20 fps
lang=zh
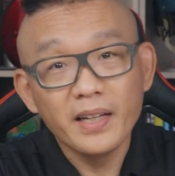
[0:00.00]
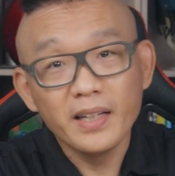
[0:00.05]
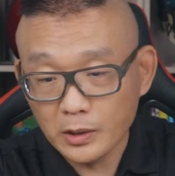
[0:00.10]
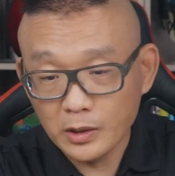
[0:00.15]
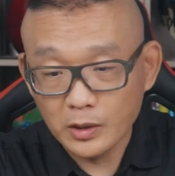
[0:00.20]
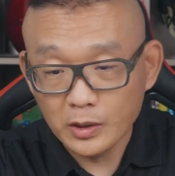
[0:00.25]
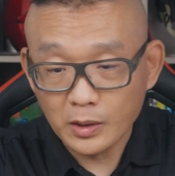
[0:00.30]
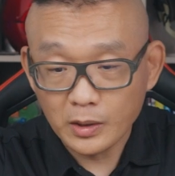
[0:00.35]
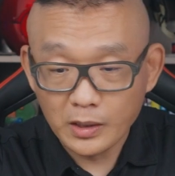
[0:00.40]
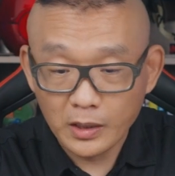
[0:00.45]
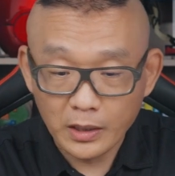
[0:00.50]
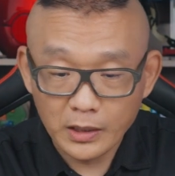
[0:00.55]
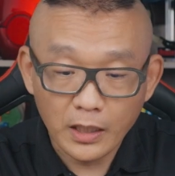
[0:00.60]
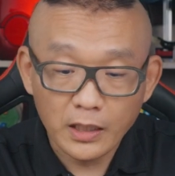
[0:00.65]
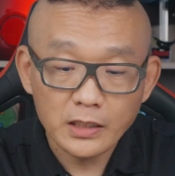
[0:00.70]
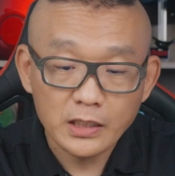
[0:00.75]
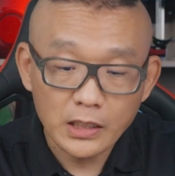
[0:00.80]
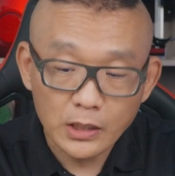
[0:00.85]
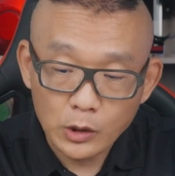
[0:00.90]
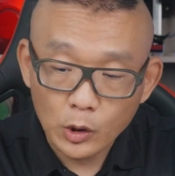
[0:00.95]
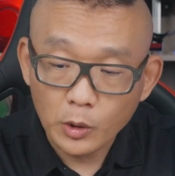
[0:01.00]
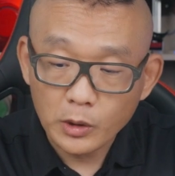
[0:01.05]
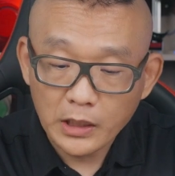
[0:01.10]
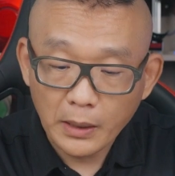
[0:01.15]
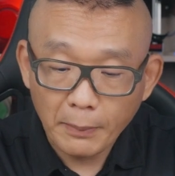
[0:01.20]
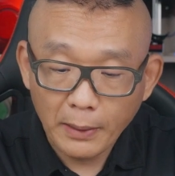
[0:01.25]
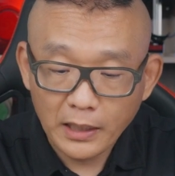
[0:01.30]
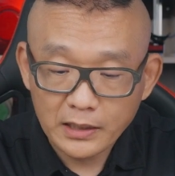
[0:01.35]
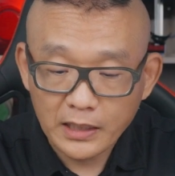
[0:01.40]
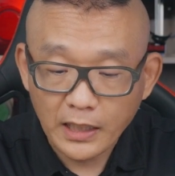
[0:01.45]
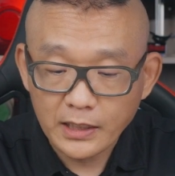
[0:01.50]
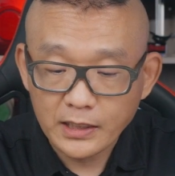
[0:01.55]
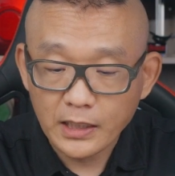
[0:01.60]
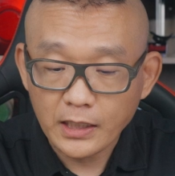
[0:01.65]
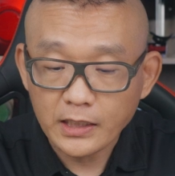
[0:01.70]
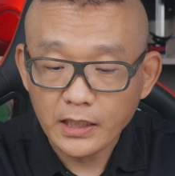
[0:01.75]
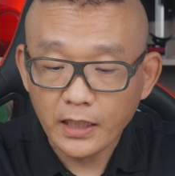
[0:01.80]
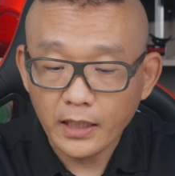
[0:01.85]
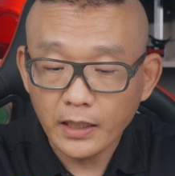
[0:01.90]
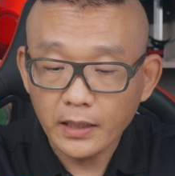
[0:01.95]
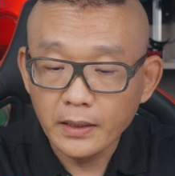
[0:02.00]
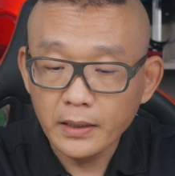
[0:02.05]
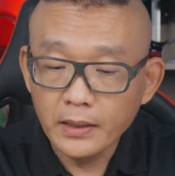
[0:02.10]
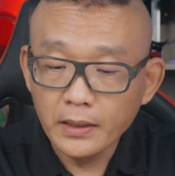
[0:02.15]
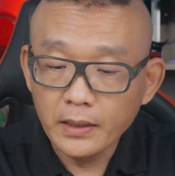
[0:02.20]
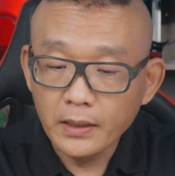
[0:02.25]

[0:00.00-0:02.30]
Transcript: 你是可以很轻松的再把它拆卸下来。